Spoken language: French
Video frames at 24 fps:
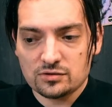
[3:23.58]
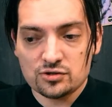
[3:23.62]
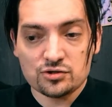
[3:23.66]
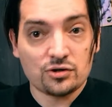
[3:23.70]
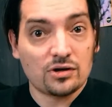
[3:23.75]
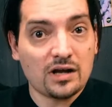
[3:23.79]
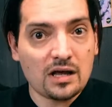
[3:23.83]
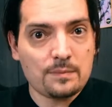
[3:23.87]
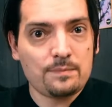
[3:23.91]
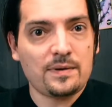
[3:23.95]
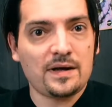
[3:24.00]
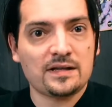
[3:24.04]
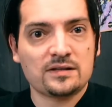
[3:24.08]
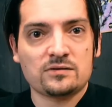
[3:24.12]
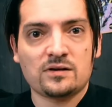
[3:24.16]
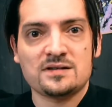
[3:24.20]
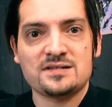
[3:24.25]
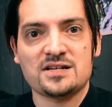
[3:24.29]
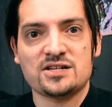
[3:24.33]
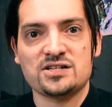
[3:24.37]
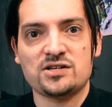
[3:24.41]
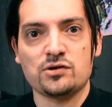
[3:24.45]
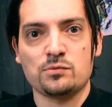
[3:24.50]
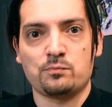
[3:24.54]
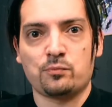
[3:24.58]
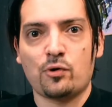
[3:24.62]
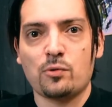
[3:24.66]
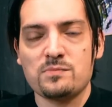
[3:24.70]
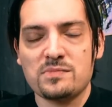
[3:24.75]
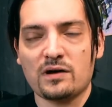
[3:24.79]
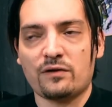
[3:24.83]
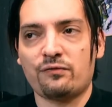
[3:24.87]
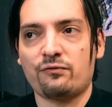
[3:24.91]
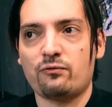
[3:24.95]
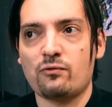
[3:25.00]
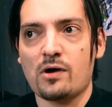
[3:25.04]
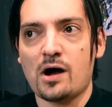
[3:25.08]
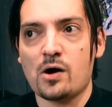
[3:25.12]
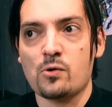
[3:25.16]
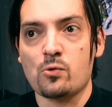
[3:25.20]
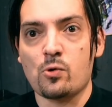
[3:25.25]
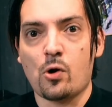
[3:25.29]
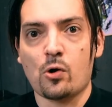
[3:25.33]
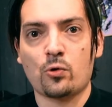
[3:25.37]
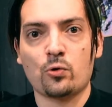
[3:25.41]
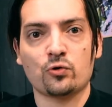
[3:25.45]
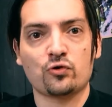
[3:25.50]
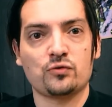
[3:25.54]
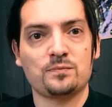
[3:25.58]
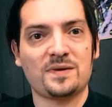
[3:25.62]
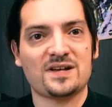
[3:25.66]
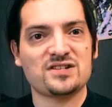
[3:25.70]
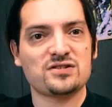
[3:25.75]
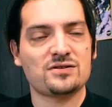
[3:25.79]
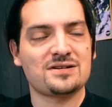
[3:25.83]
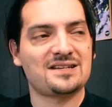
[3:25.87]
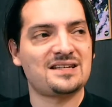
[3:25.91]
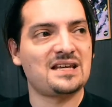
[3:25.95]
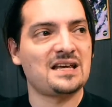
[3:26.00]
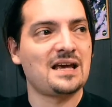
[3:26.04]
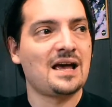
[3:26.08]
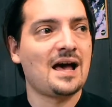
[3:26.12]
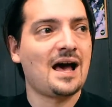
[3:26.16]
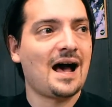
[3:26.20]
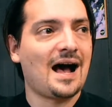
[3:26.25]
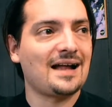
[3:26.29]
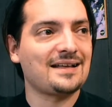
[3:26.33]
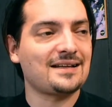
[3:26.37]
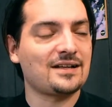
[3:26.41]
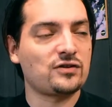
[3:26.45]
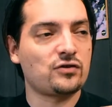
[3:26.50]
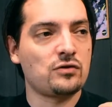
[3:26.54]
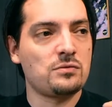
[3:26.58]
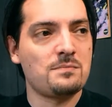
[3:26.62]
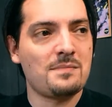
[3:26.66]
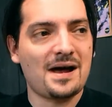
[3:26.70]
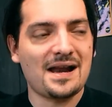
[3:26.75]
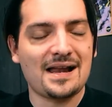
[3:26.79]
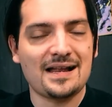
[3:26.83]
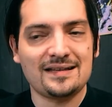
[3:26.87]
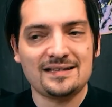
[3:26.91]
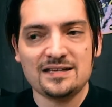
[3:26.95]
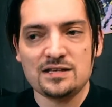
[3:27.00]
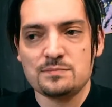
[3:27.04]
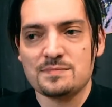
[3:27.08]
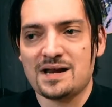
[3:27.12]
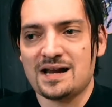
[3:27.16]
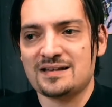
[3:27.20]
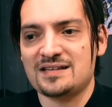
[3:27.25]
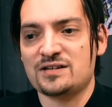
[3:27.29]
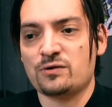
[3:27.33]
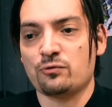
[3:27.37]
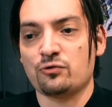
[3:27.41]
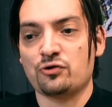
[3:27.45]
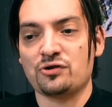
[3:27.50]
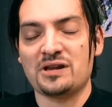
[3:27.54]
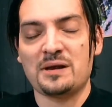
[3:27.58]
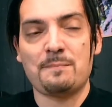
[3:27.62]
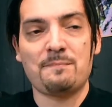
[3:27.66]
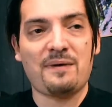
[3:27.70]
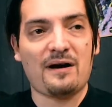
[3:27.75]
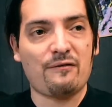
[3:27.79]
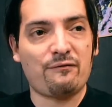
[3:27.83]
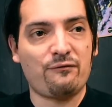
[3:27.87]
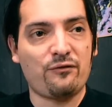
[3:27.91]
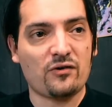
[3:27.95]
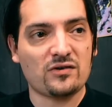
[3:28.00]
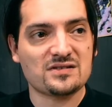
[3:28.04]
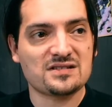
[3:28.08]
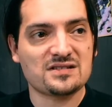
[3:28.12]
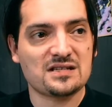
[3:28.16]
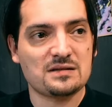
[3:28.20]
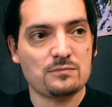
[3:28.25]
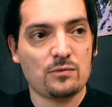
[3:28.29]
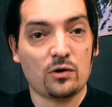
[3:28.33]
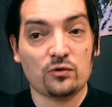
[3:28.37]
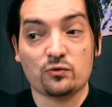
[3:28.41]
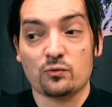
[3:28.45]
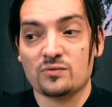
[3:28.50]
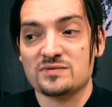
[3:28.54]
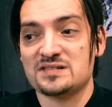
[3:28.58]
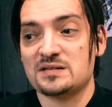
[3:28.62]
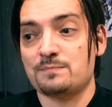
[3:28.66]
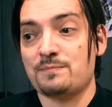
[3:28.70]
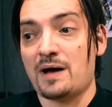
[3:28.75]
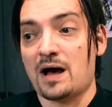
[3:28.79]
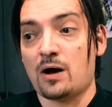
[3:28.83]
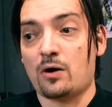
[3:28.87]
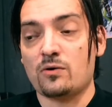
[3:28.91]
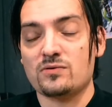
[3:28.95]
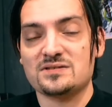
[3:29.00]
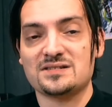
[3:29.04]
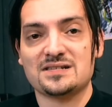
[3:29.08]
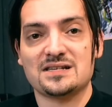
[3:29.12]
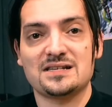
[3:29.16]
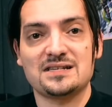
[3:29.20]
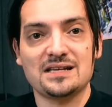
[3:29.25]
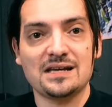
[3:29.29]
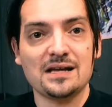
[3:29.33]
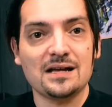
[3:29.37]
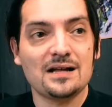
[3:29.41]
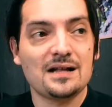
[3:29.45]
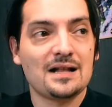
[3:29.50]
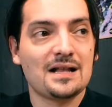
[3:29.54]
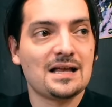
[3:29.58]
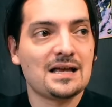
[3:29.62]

Je le répète, quand il s'agit d'une première fois où on rencontre une personne qui est atteinte d'une maladie, une maladie qu'on ne connaît pas forcément, dont on ne sait pas renseigner,